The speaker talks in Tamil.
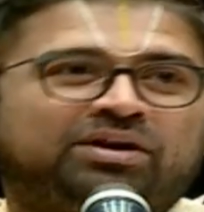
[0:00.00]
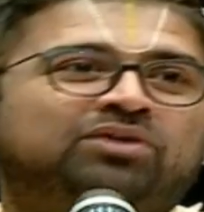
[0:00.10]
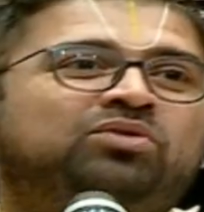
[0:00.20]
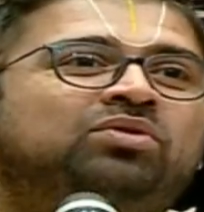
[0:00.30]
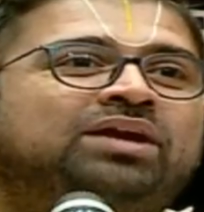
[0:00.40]

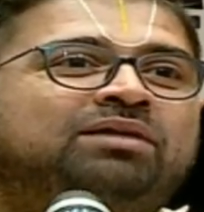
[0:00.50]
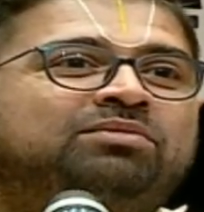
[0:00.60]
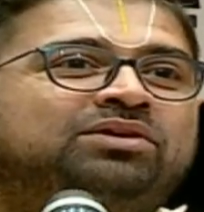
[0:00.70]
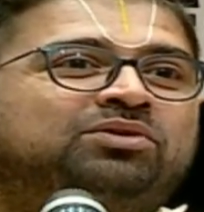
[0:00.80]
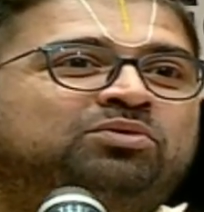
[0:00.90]
லல்லுக்கே
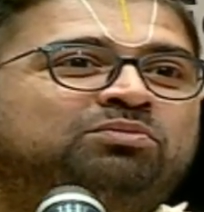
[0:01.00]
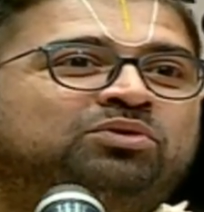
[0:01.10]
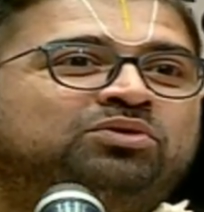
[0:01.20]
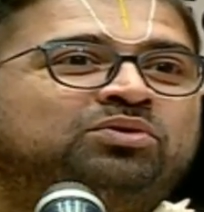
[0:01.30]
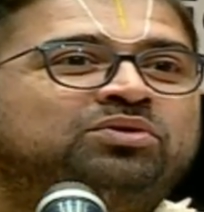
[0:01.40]
இப்படி
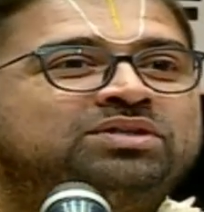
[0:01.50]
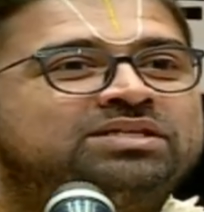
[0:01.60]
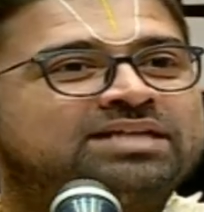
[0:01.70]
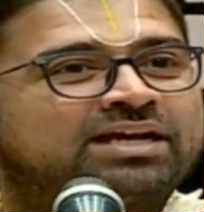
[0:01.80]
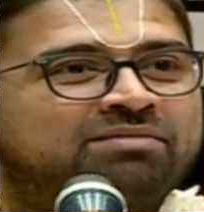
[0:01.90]
இருக்கும்போது
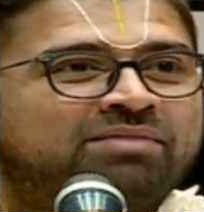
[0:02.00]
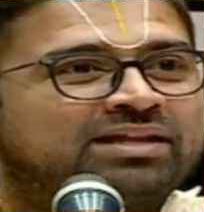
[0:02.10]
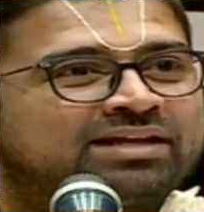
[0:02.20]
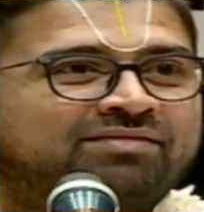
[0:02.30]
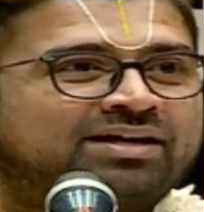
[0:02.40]

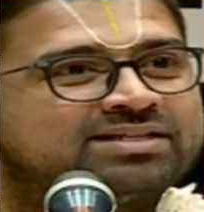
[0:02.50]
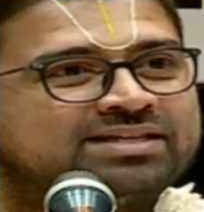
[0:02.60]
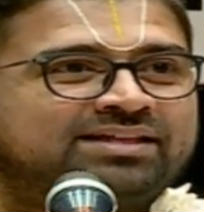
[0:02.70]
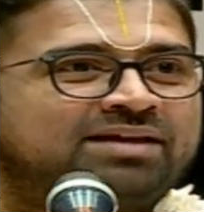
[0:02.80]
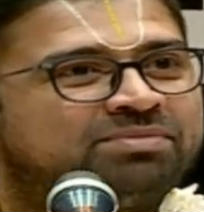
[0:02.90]
ஜெகன்மாதாவான
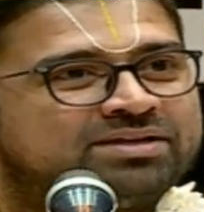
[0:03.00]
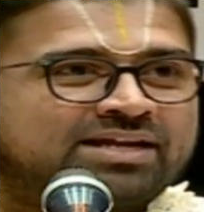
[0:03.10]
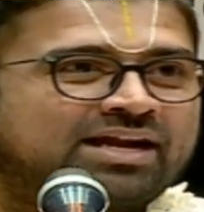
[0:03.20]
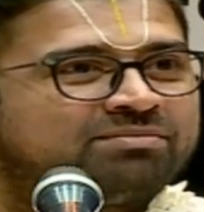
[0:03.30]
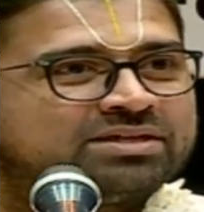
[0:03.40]
சீதை பிரிஞ்ச
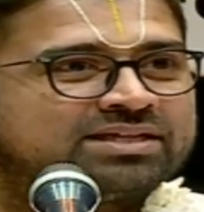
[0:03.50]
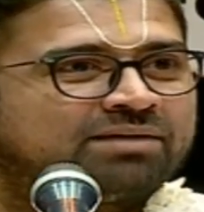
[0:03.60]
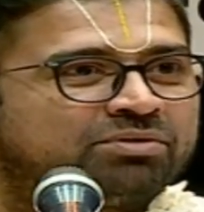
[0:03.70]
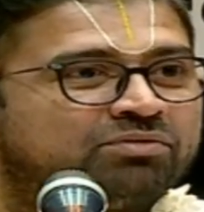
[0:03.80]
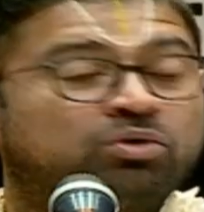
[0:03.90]
ராமர்
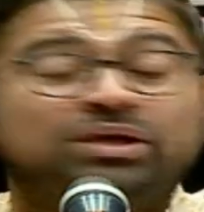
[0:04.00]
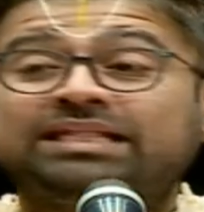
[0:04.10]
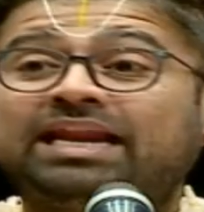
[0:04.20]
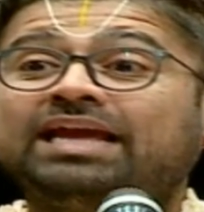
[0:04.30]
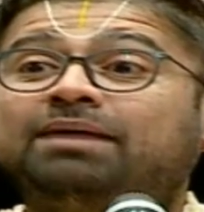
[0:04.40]
சாப்பிடுவாரோ
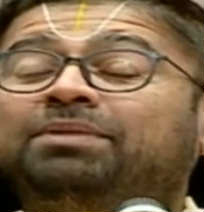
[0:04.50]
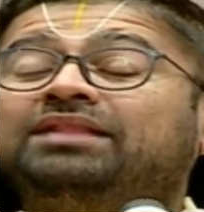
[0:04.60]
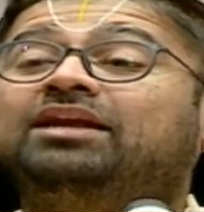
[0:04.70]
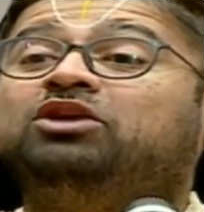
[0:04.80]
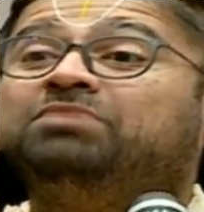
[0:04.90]
இதெல்லாம் எப்படி
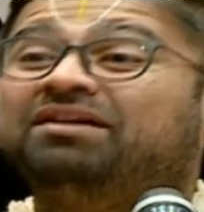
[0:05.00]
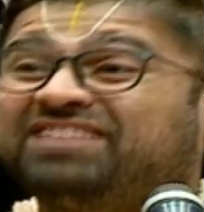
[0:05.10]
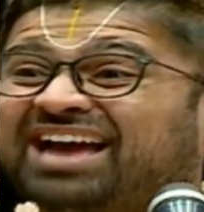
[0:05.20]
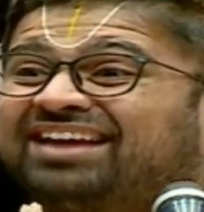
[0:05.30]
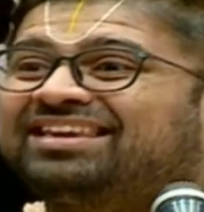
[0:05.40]
தெரியும்னா
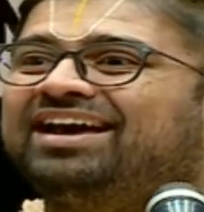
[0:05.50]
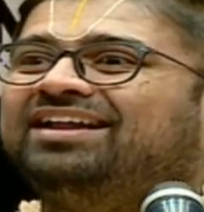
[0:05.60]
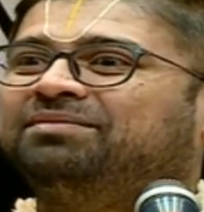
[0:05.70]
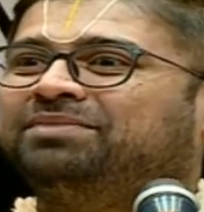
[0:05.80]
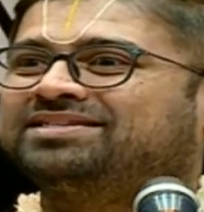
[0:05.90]

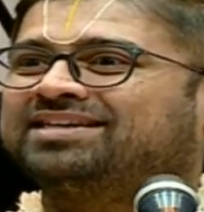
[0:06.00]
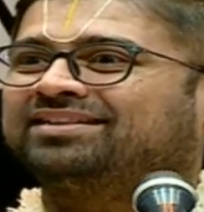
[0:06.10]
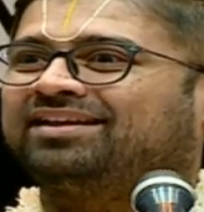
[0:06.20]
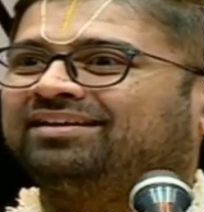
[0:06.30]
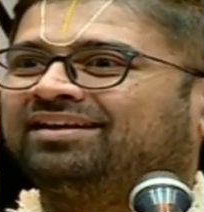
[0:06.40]
வியாக்கியானத்தை
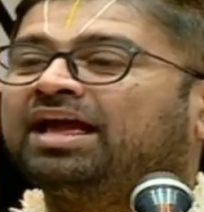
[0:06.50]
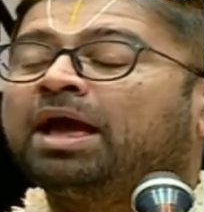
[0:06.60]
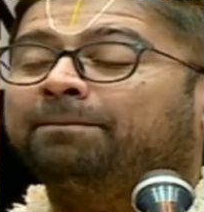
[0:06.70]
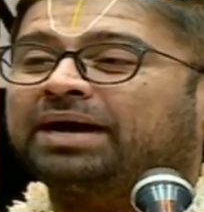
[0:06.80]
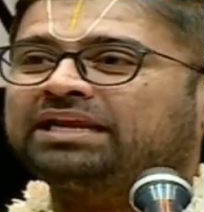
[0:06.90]
படிச்சாதான்
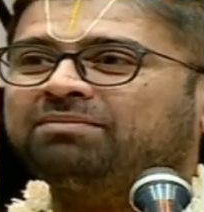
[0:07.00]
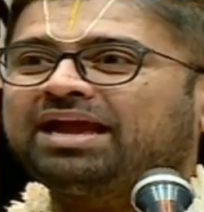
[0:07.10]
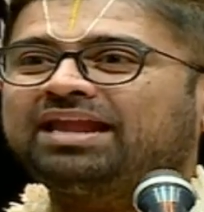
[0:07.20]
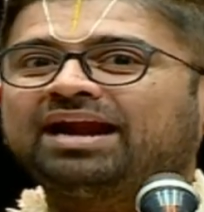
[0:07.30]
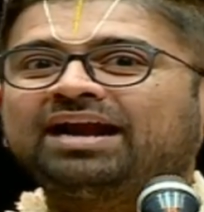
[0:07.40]

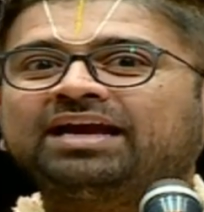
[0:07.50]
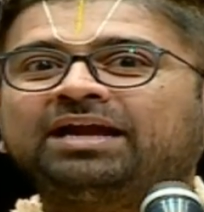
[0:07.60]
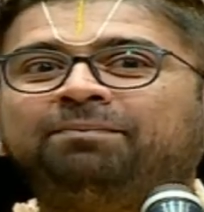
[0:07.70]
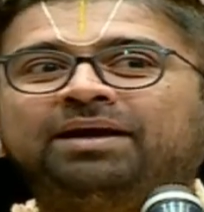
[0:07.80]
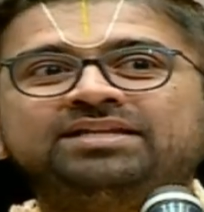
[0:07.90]

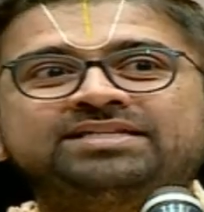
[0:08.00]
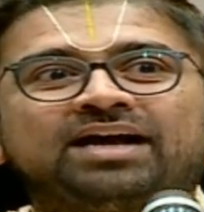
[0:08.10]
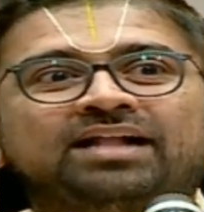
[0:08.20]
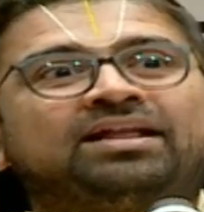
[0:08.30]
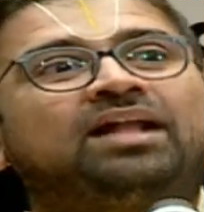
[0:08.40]
பரிமேலழகரை
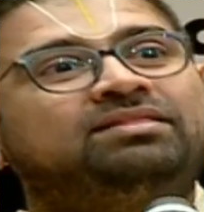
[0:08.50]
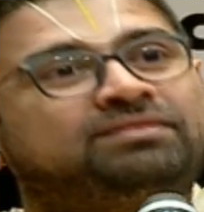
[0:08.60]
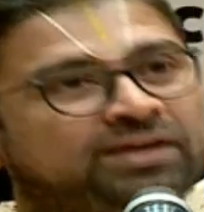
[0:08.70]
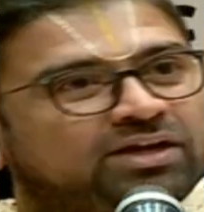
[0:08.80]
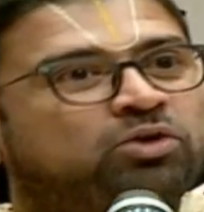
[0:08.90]
படிச்சால்தான்
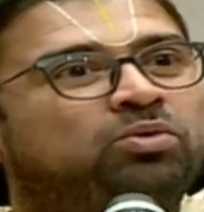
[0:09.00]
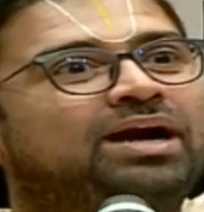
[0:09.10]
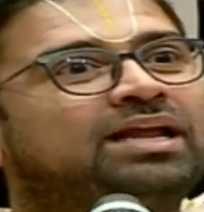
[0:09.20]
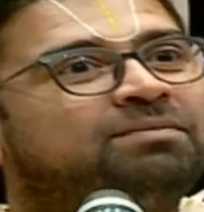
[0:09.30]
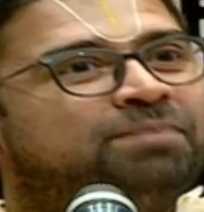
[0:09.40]

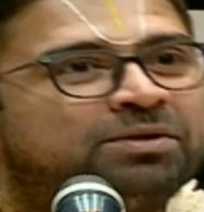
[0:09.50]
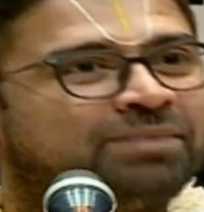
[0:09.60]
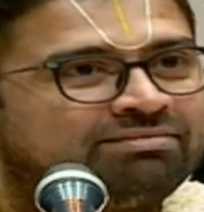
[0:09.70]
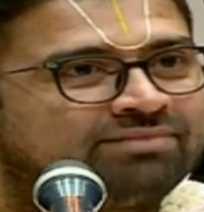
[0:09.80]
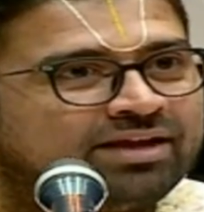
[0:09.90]
திருக்குறளின்
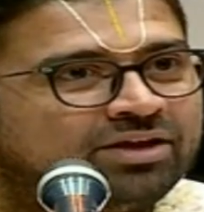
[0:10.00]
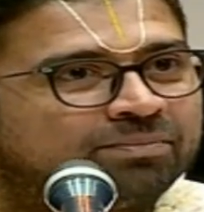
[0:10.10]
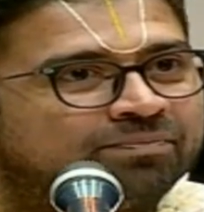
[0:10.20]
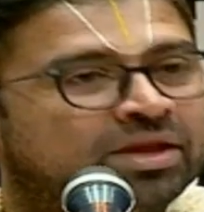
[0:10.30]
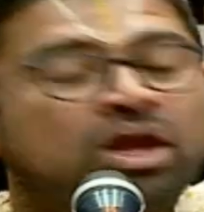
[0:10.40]
பெருமை
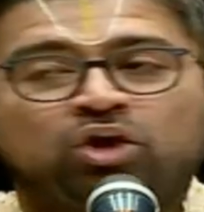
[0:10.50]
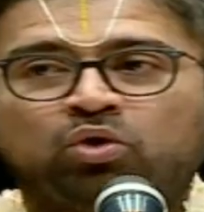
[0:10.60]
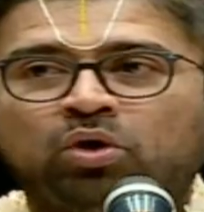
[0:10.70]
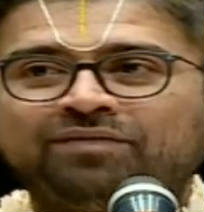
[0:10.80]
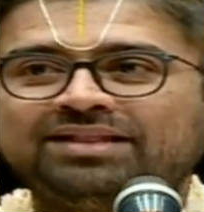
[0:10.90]
தெரியும்
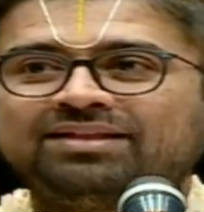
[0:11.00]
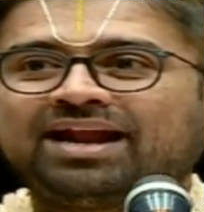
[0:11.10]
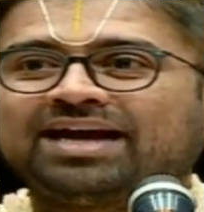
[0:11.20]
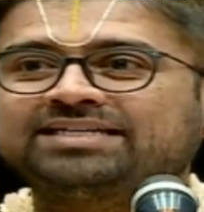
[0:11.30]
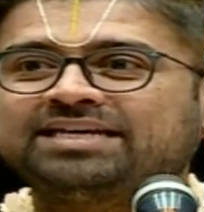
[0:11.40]

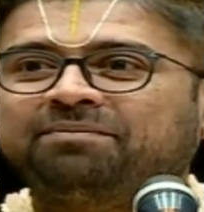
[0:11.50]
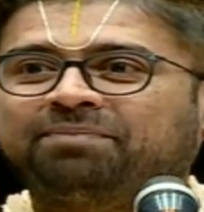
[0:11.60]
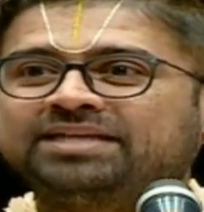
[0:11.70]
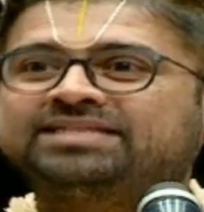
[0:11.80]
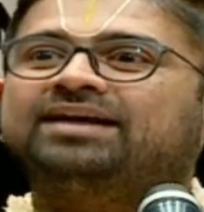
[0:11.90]
கோவிந்தராஜ்யம்
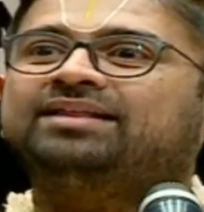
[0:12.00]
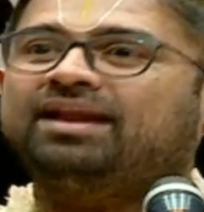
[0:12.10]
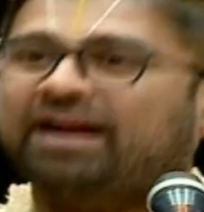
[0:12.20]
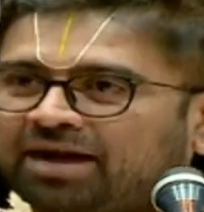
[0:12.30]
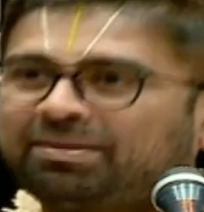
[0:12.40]

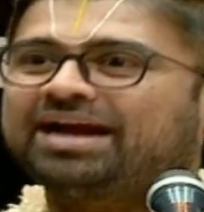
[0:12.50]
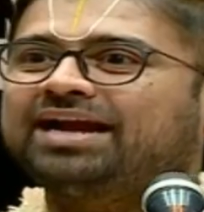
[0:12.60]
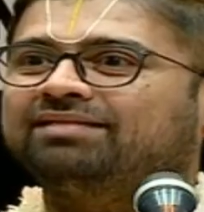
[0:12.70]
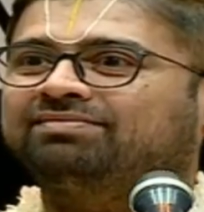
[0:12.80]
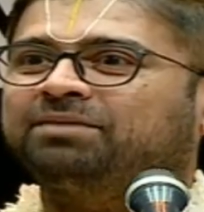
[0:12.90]
படிச்சாதான்
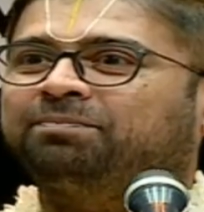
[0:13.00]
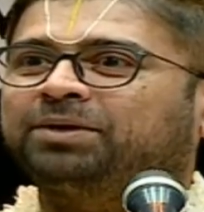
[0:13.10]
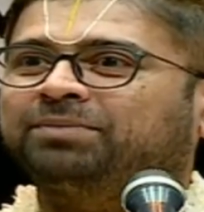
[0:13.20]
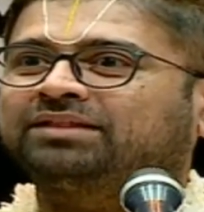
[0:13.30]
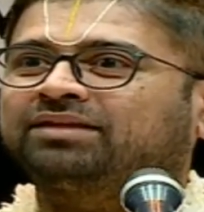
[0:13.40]
ராமாயணத்தின்
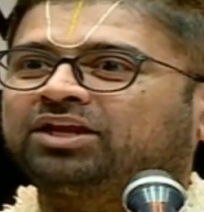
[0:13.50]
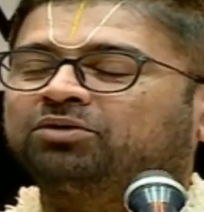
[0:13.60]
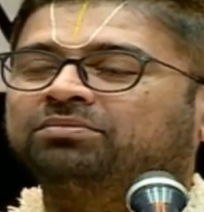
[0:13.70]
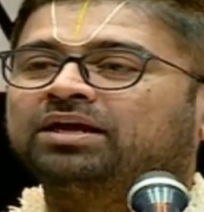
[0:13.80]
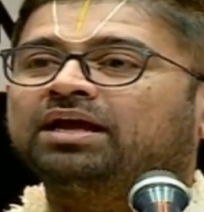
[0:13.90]
பெருமை தெரியும்